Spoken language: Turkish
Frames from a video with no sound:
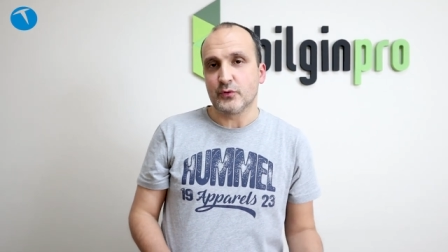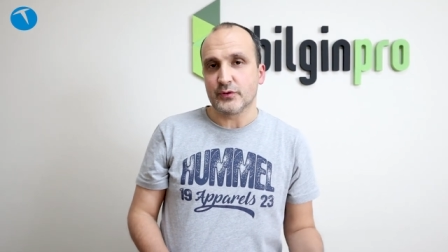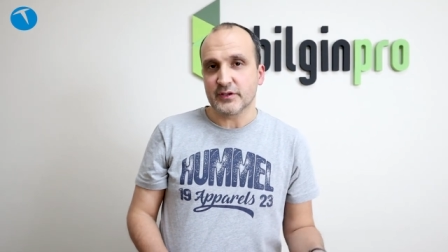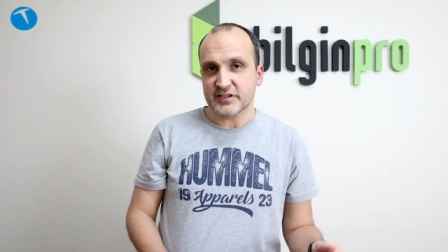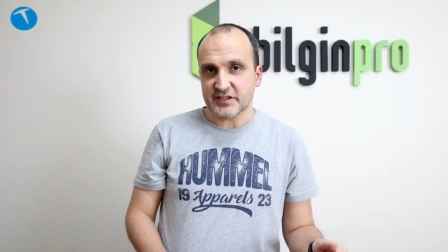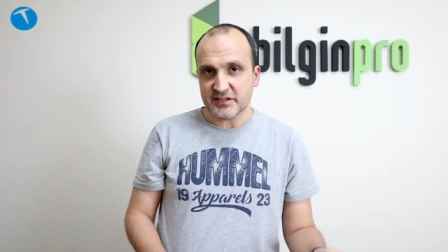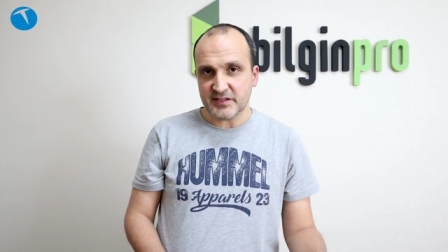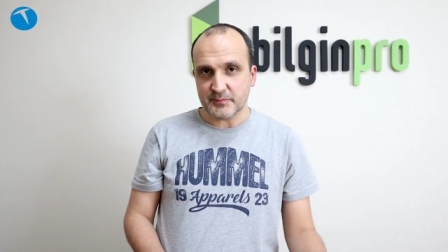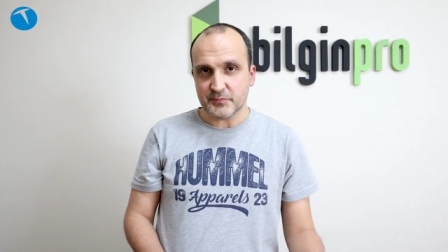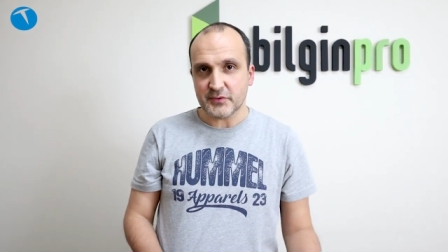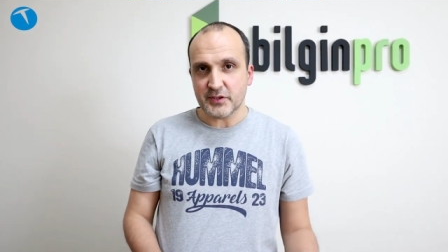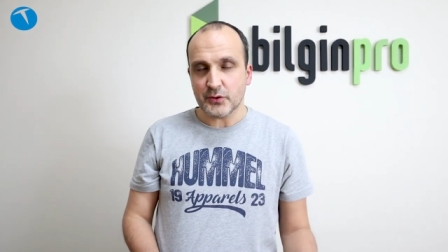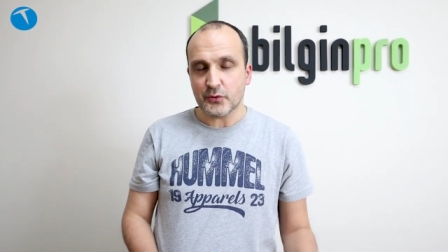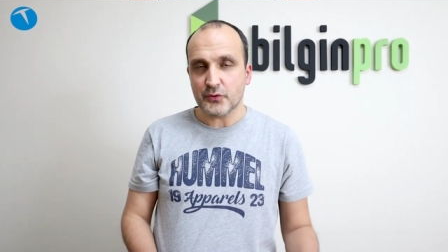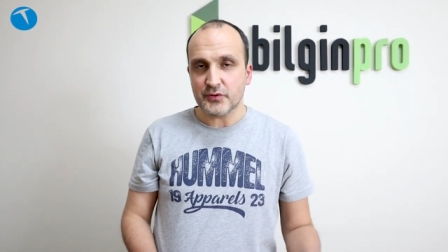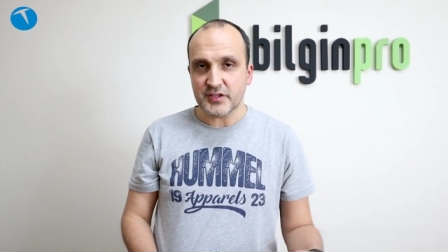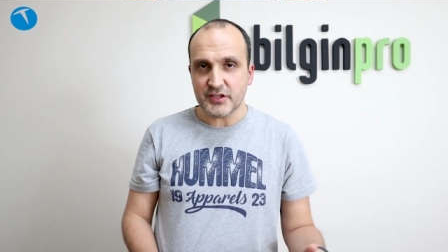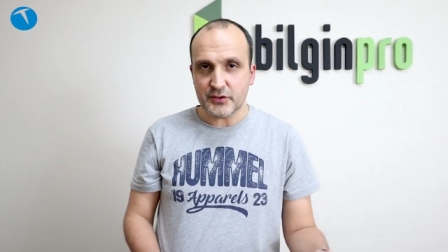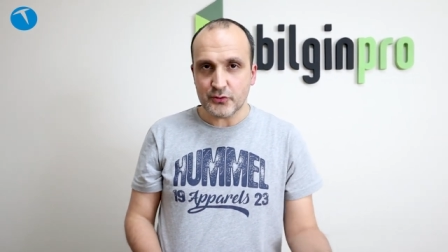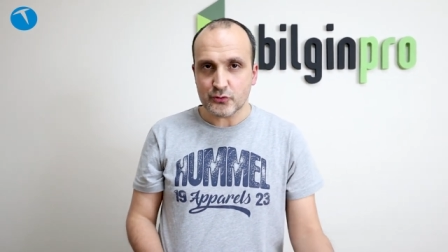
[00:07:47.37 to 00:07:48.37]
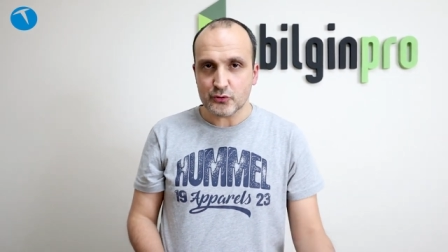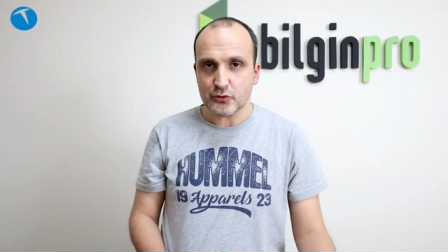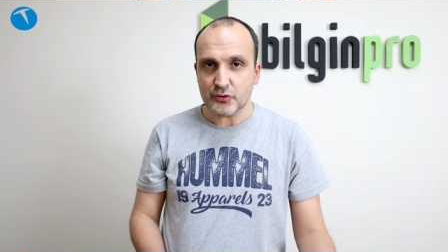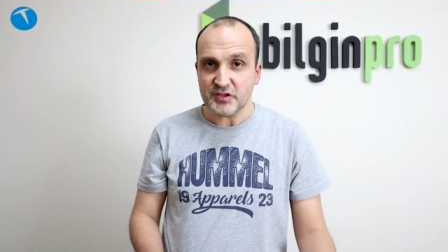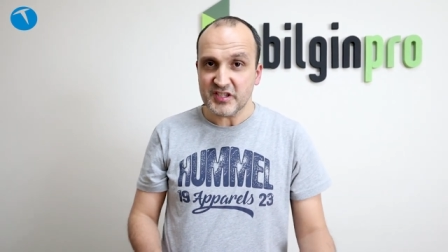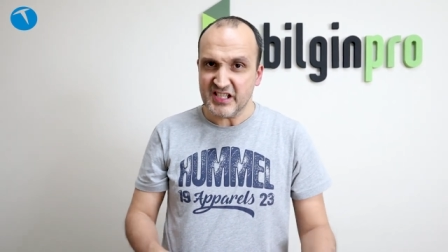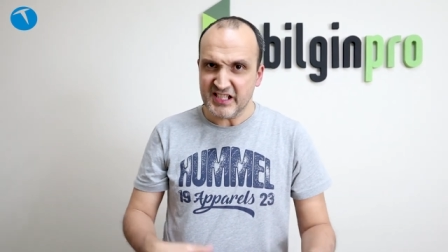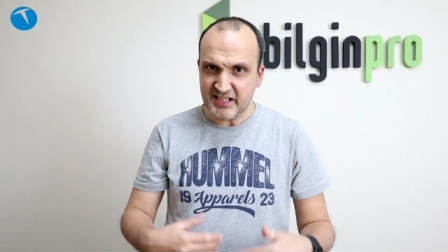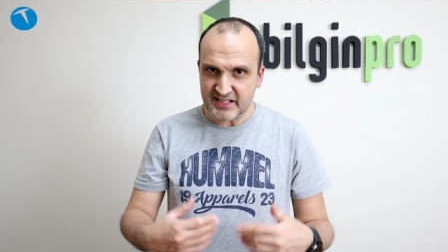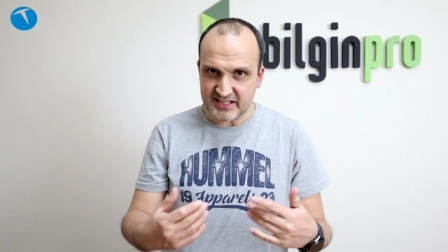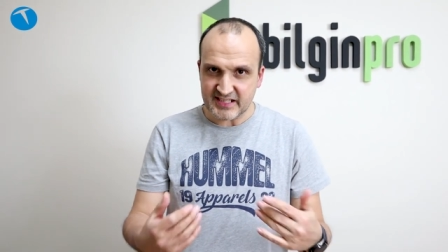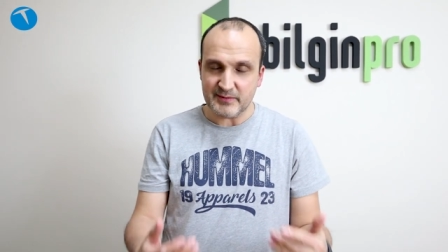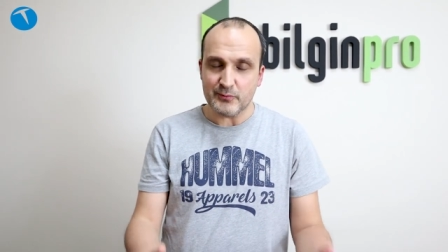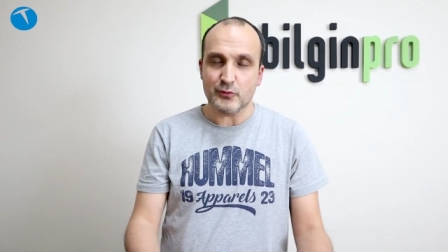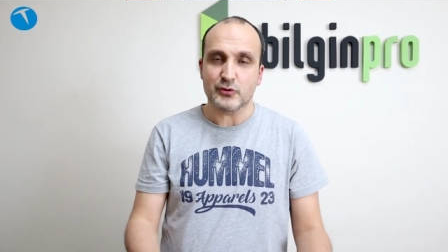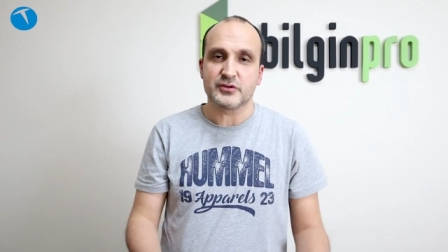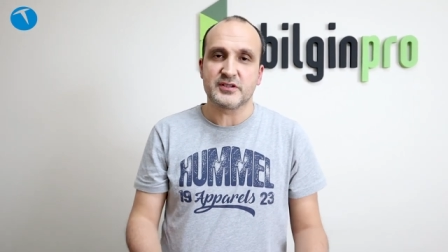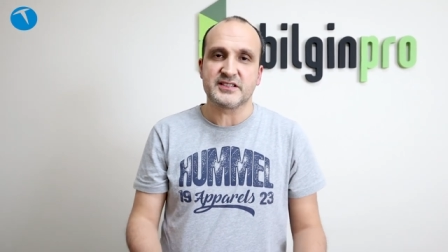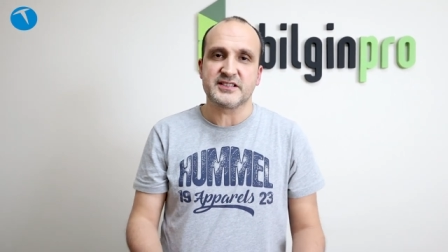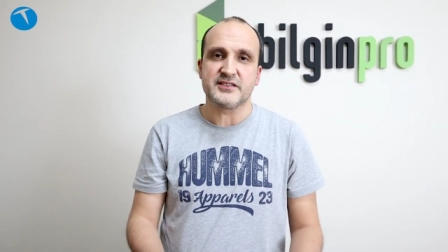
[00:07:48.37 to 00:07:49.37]
Burada Snapdragon 710 yeni nesil
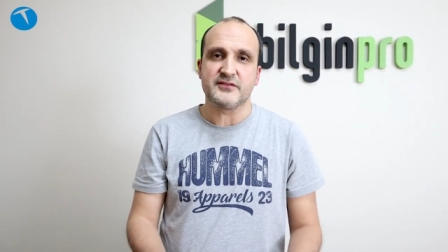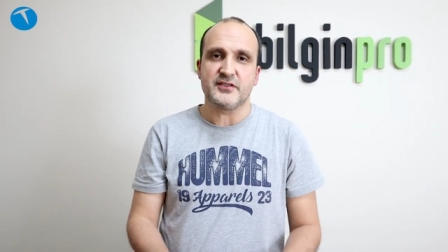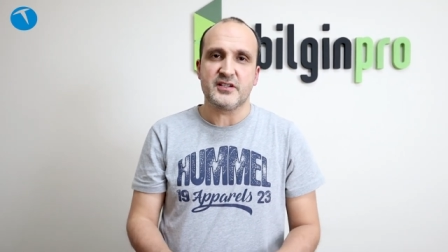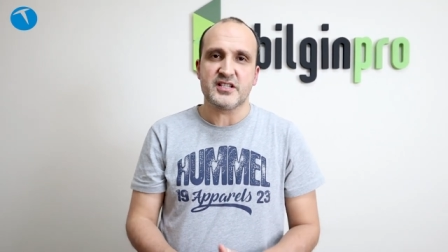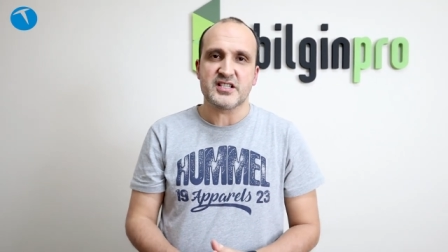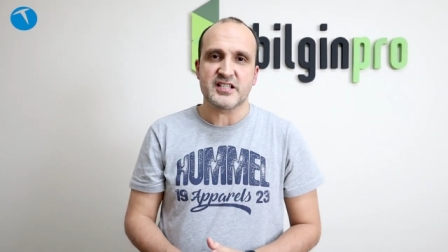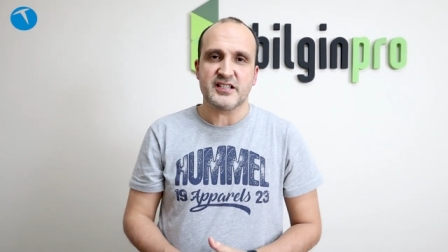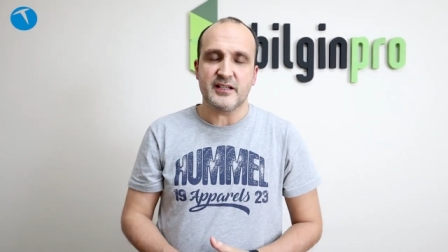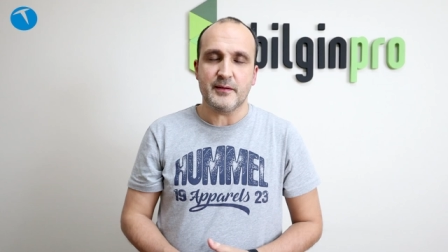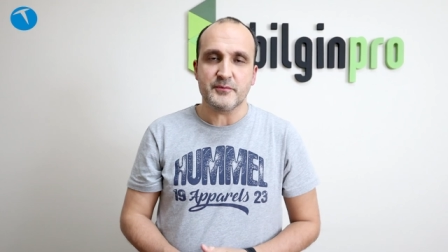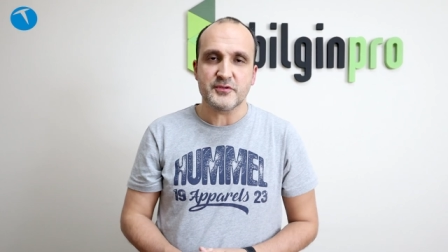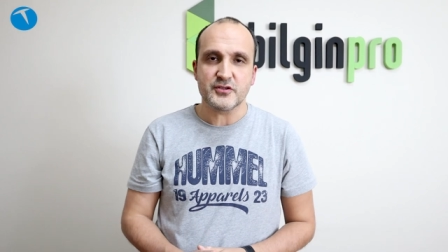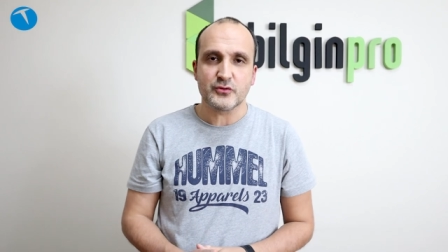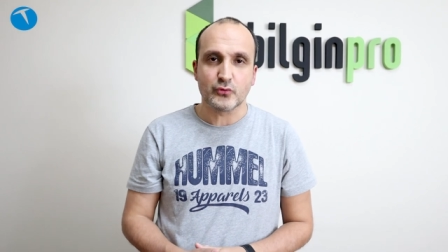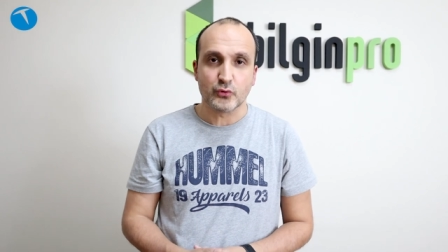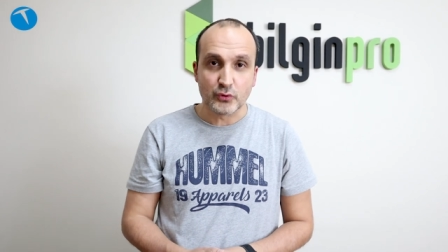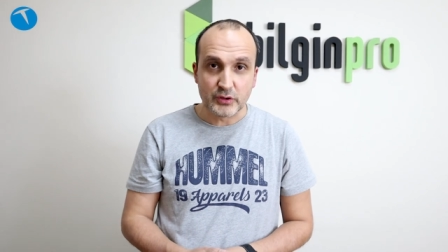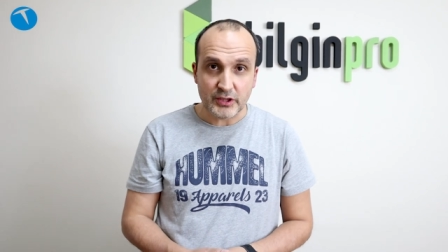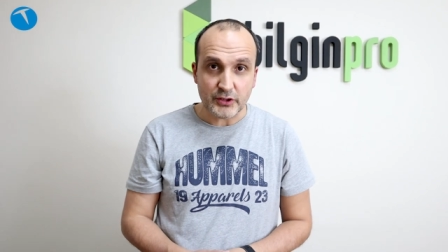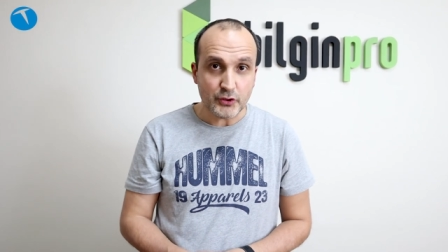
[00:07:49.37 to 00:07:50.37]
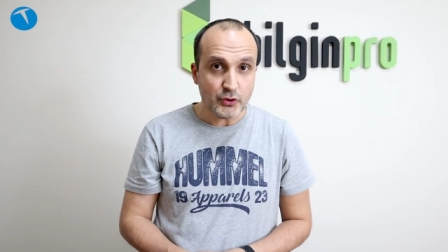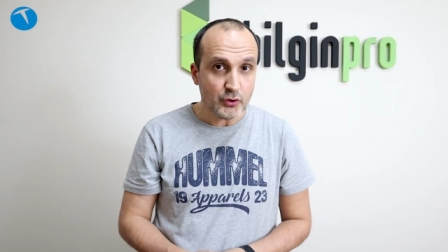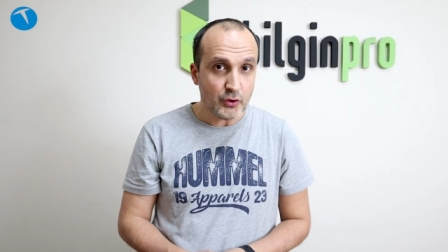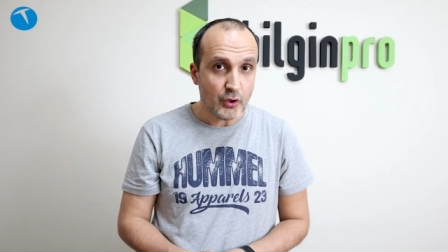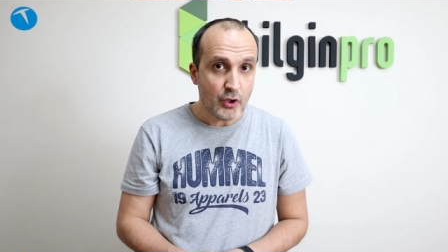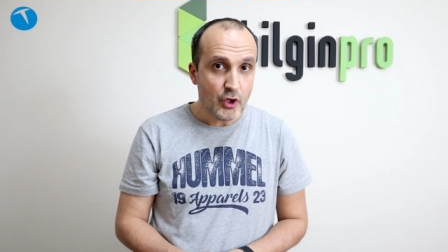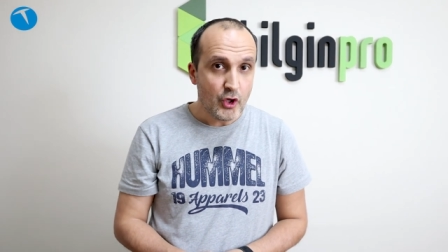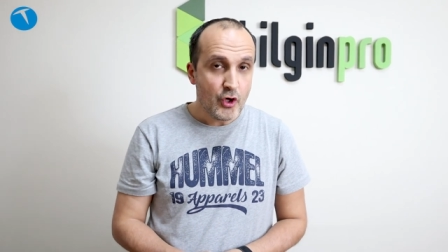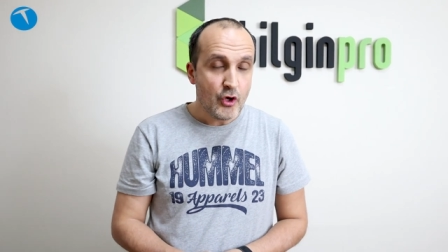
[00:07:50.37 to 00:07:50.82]
bir orta seviye işlemci kullanıyor.